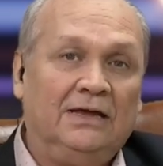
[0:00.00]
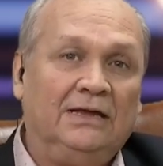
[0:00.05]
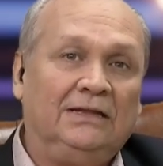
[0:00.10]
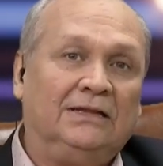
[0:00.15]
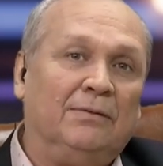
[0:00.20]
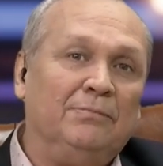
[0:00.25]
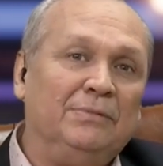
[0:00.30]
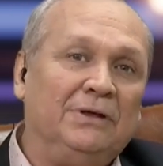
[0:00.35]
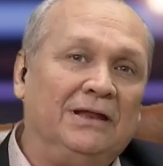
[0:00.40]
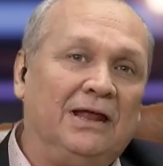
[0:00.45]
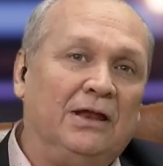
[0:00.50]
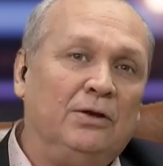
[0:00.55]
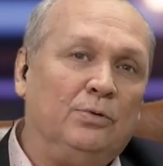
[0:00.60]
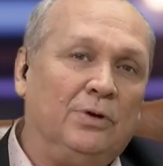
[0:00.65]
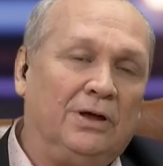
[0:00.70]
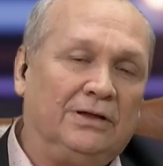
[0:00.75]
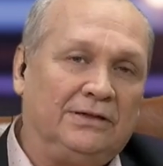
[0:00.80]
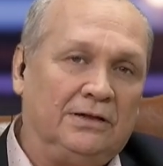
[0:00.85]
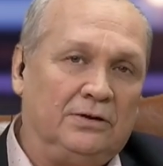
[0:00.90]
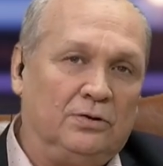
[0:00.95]
y también las
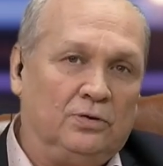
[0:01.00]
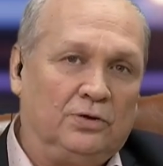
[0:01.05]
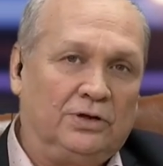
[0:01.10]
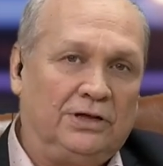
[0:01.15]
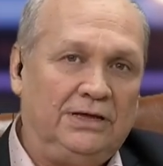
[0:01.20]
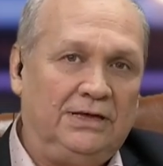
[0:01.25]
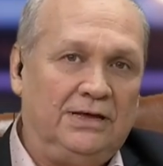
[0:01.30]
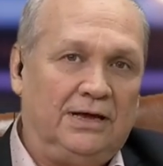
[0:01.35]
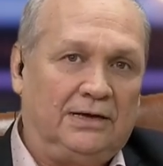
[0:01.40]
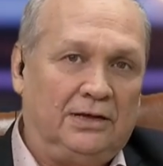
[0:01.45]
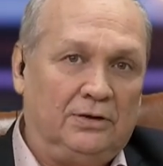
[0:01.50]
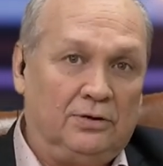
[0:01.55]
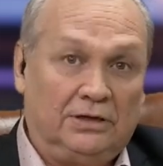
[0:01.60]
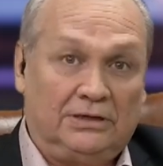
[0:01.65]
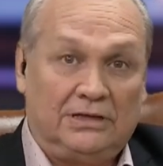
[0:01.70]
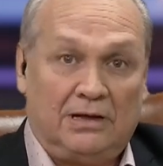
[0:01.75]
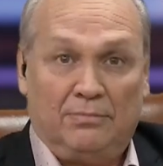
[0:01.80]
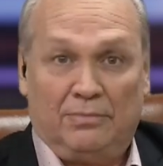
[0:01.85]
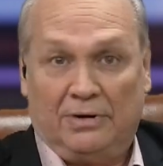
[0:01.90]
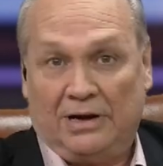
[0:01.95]
nuevas tecnologías que nos
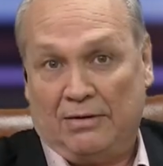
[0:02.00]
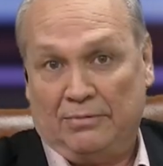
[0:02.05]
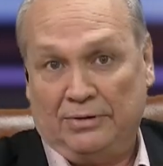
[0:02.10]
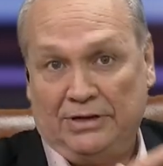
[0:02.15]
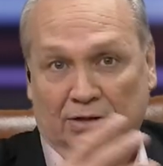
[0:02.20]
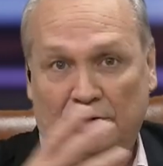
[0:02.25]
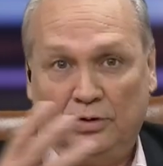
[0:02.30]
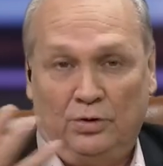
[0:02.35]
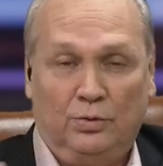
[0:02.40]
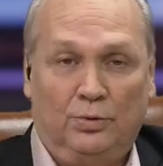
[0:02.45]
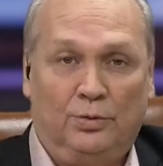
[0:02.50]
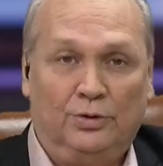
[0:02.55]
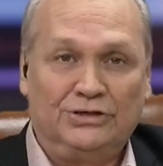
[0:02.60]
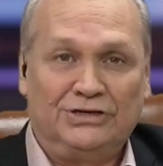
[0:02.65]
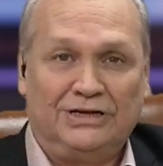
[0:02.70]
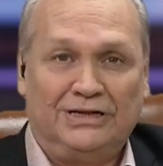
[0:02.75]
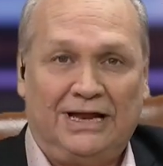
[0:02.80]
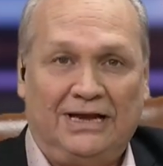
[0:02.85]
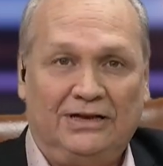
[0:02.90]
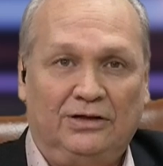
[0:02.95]
están abriendo un nuevo
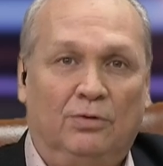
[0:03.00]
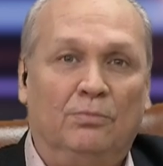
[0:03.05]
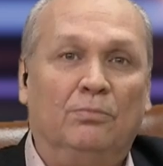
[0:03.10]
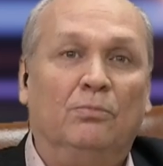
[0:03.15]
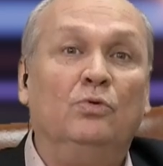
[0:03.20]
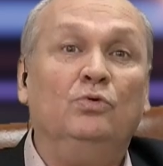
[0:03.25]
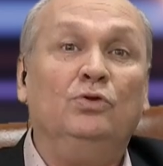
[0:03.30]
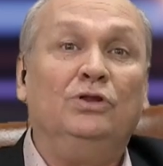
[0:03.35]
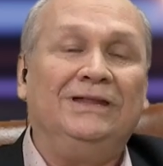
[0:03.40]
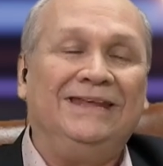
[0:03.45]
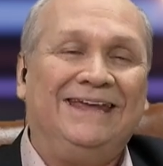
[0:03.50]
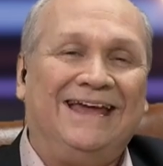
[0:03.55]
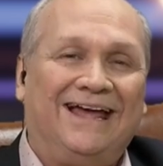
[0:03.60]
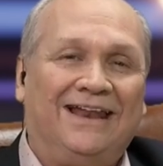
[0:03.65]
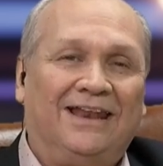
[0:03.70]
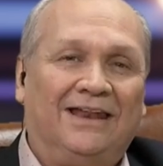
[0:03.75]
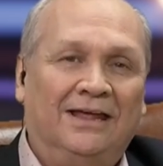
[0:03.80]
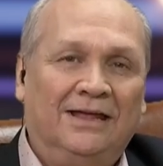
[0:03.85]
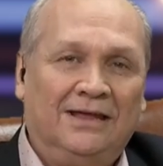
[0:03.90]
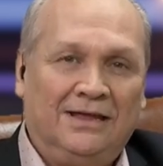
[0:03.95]
escenario
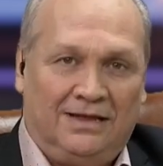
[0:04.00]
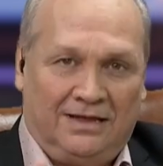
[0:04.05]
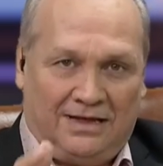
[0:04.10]
mundial.